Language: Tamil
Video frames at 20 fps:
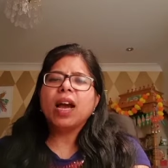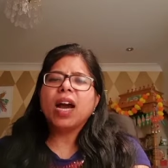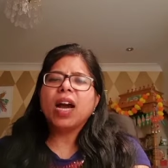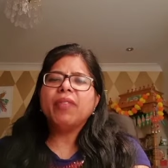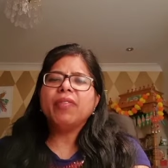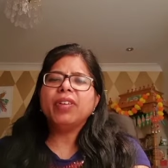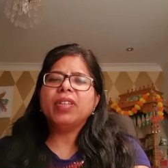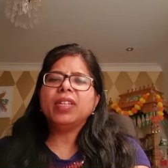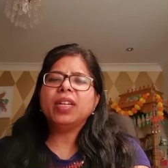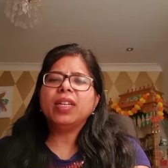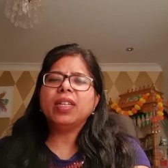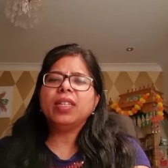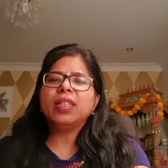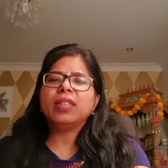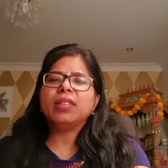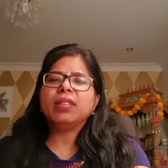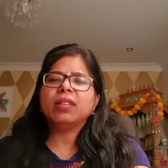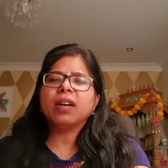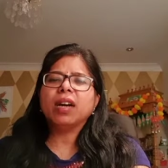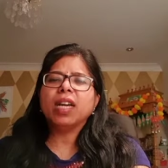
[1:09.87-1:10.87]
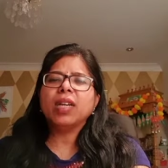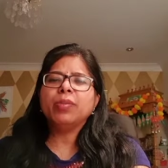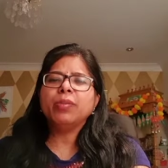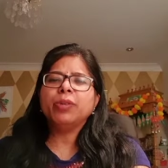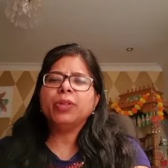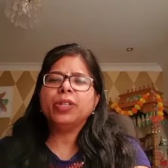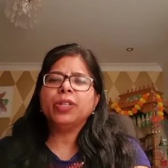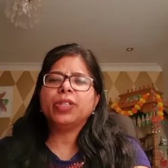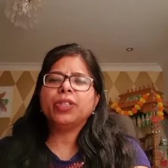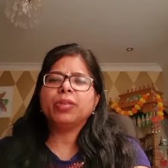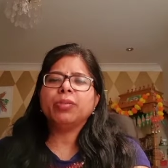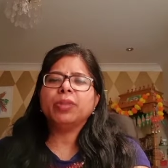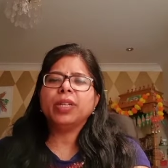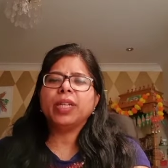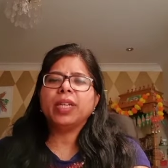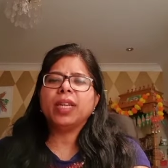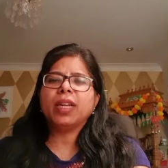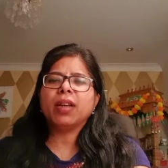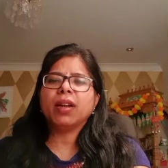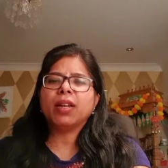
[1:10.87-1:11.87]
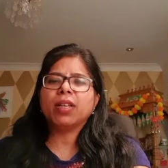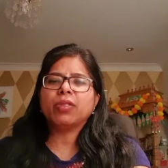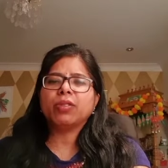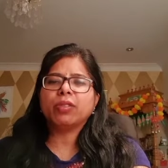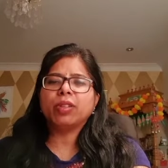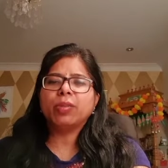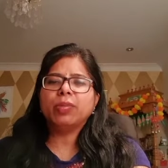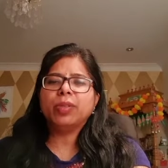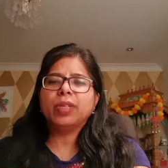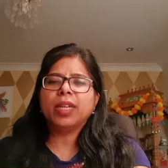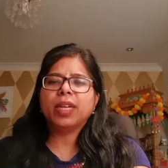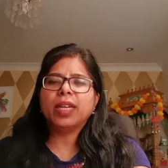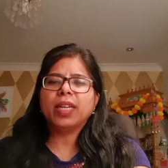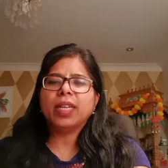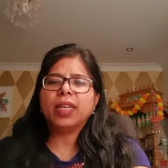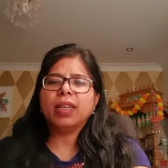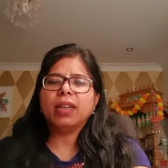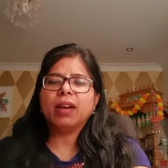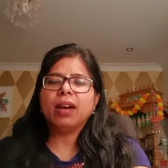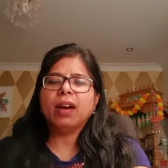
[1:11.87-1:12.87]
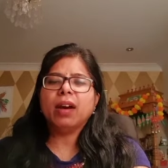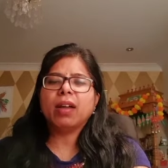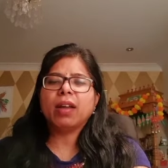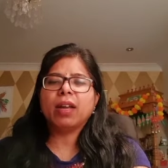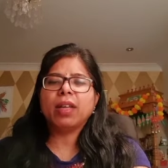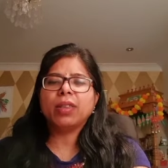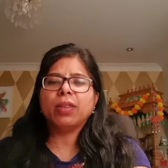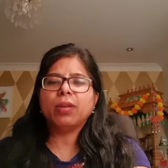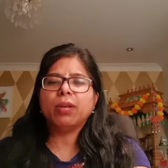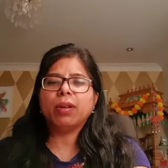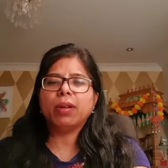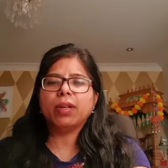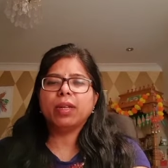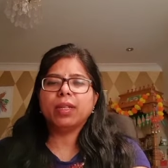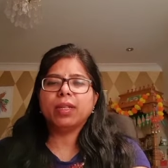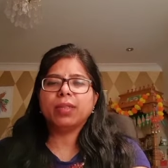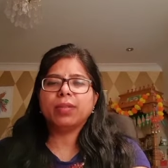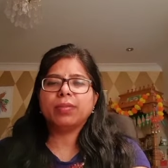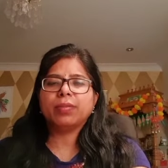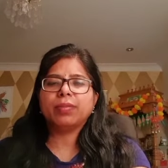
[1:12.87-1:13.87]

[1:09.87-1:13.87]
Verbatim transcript: அவர்களின் தாய்மொழிக்கும் இடையிலான தொடர்புகளை ஆராய்ந்துள்ளனர்